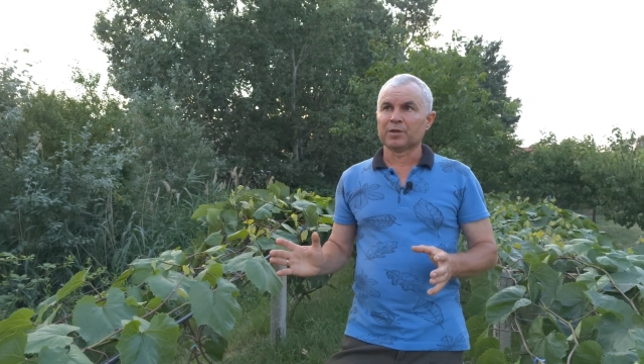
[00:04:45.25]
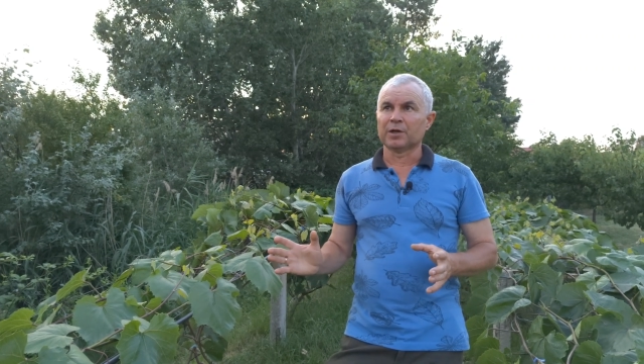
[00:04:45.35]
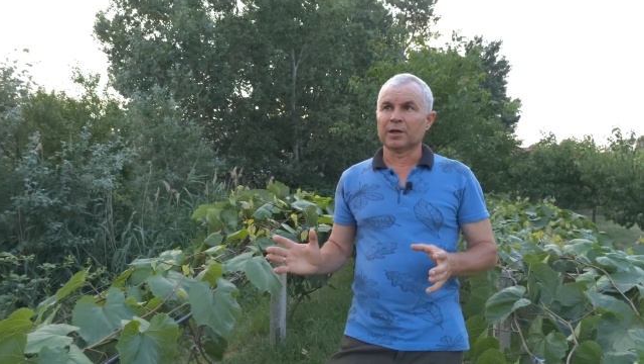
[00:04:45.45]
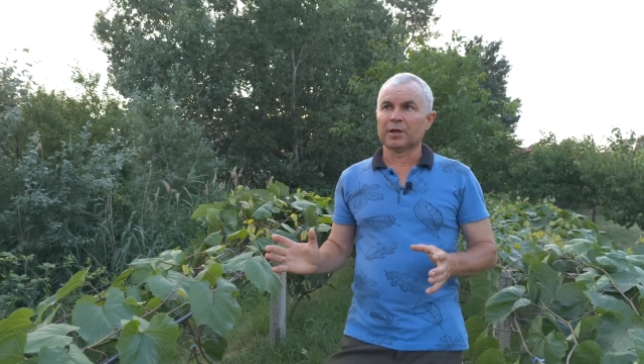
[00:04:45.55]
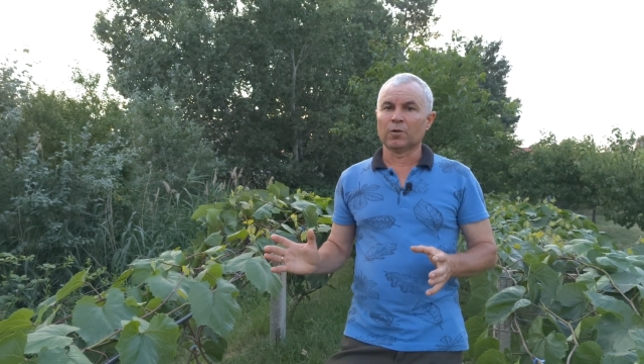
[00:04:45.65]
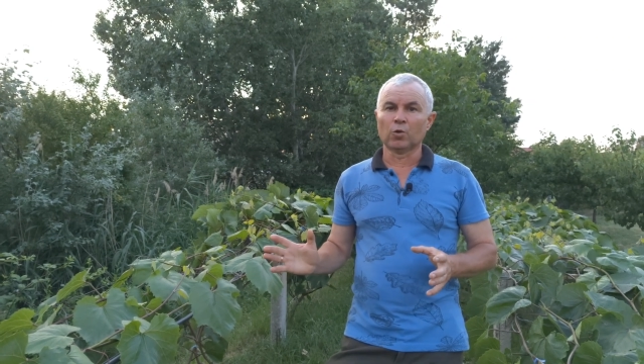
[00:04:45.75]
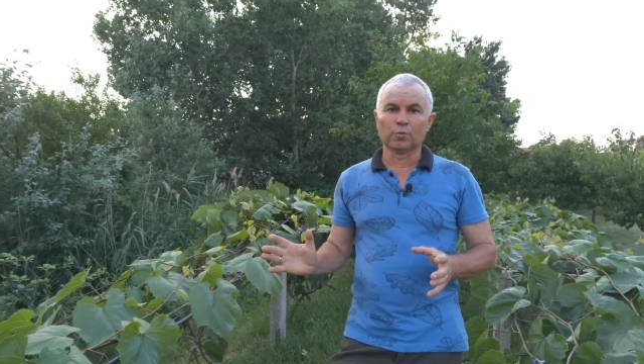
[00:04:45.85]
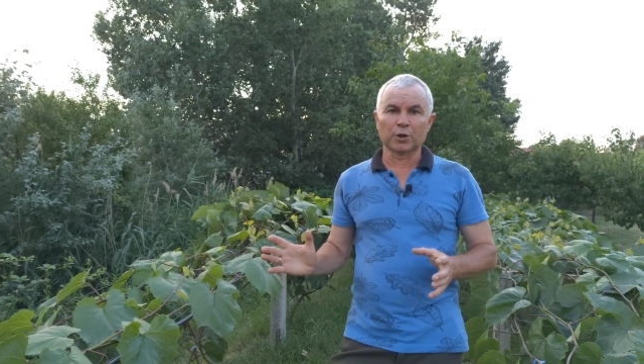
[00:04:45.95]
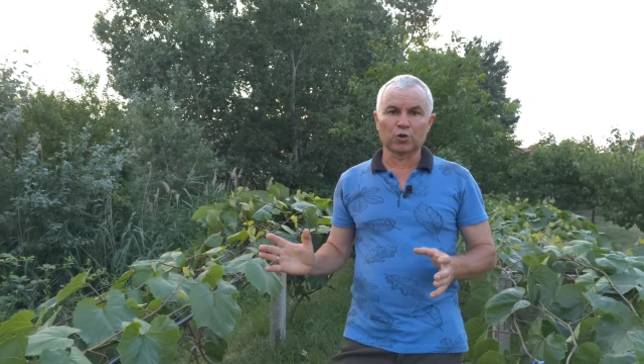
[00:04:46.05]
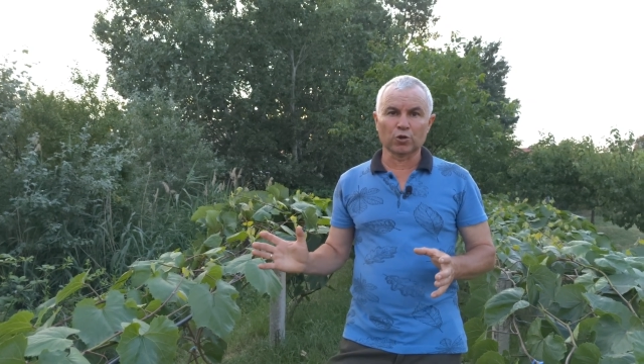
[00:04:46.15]
а,
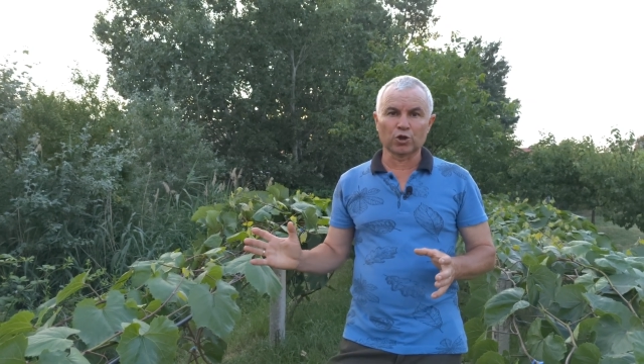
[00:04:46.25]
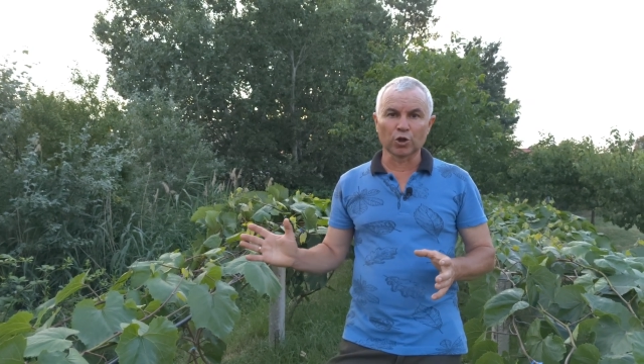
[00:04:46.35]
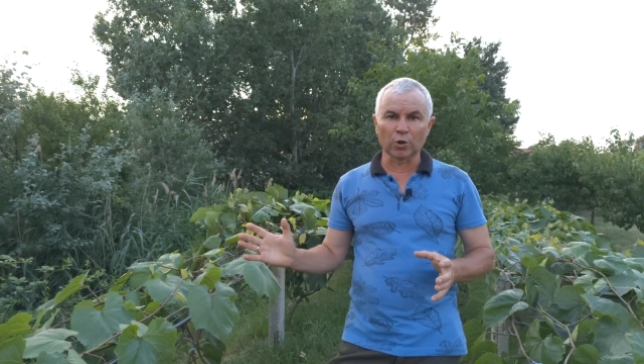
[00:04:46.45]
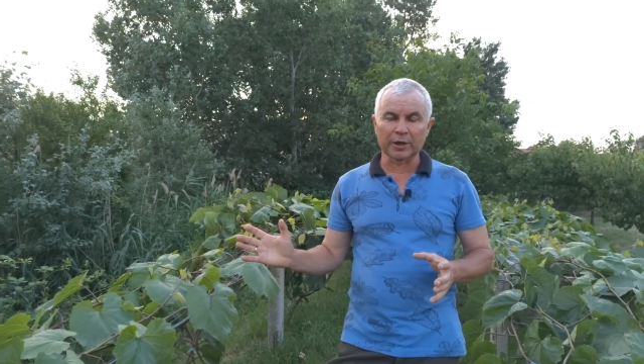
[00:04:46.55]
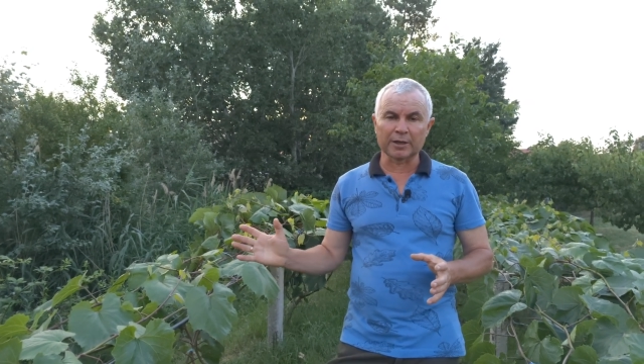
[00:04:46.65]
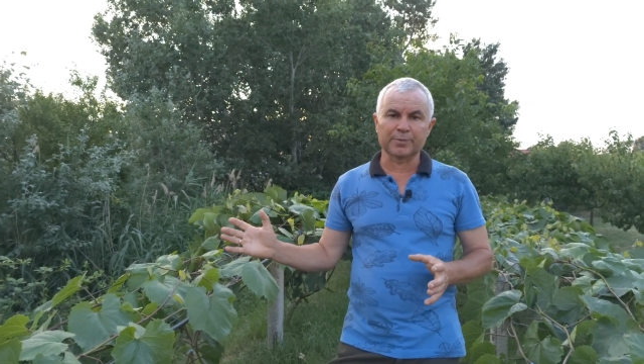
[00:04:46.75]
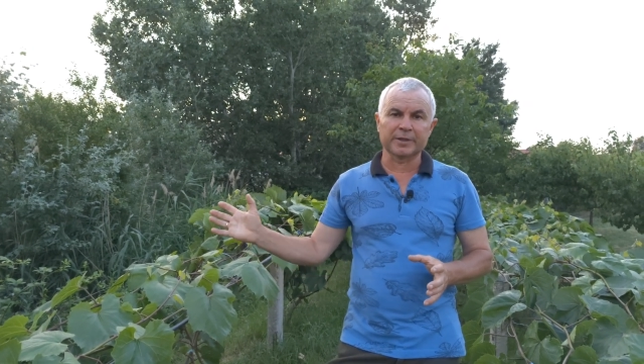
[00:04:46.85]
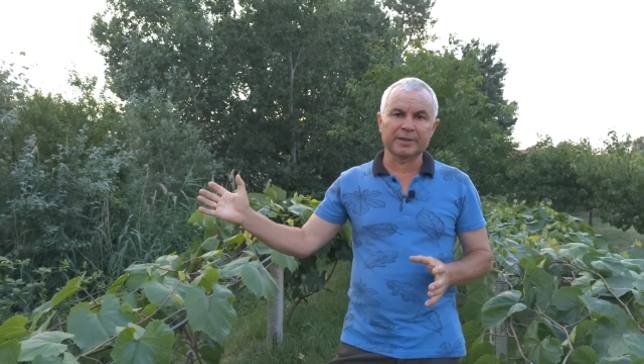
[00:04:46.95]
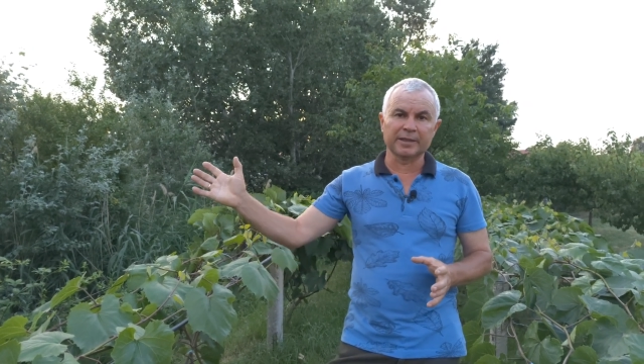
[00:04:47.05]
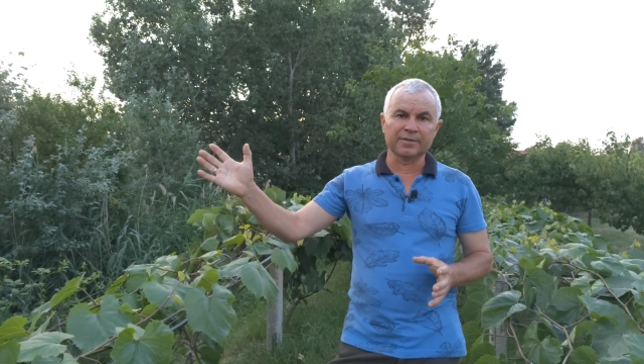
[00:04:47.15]
он пошел широкое
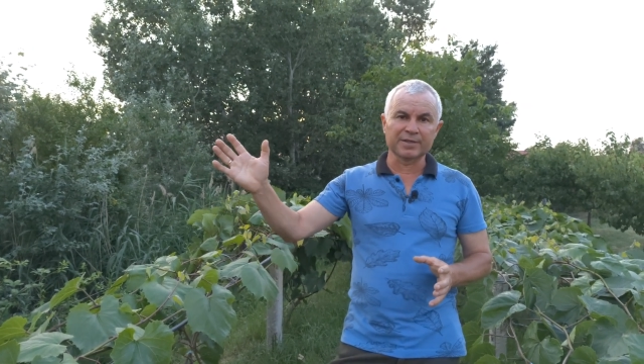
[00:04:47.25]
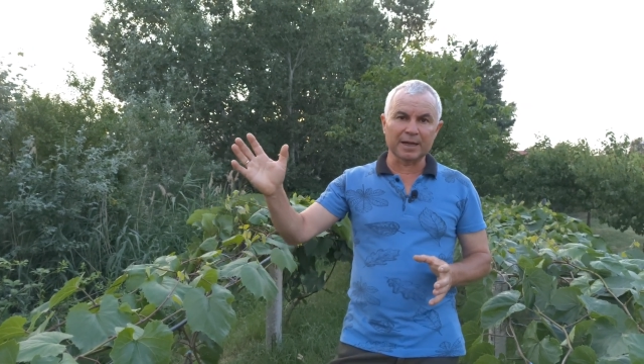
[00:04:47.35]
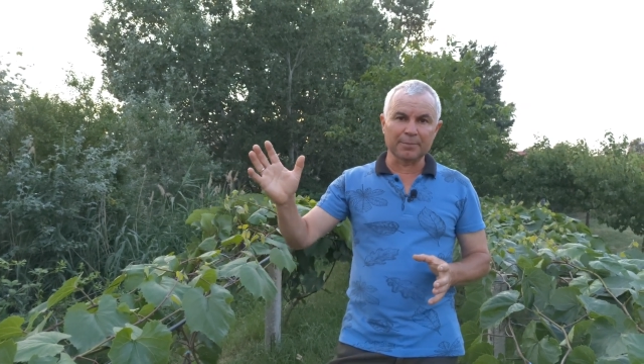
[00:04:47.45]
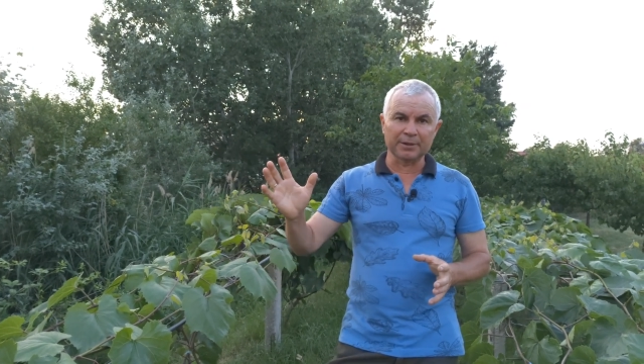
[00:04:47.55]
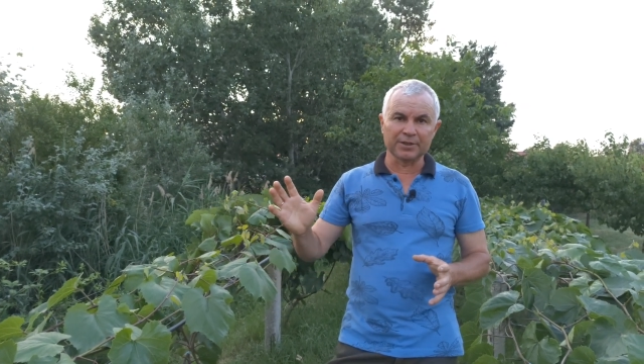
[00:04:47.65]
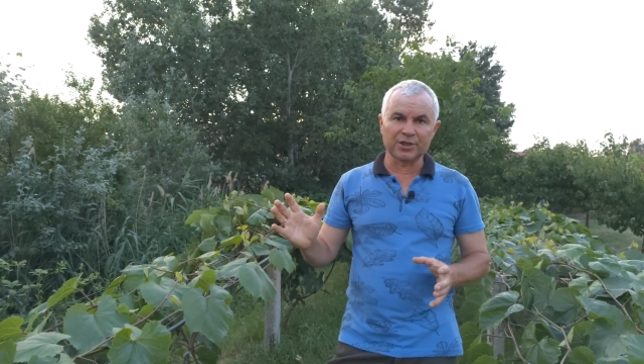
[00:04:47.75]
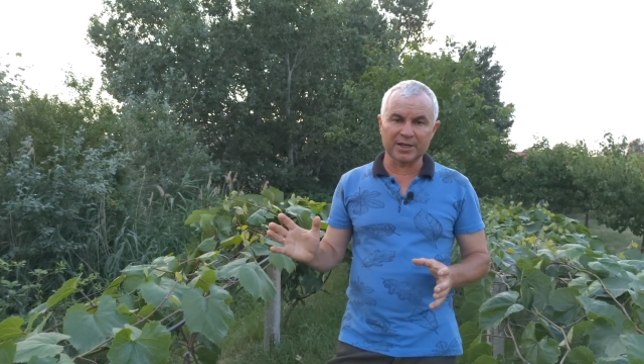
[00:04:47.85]
распространение в западной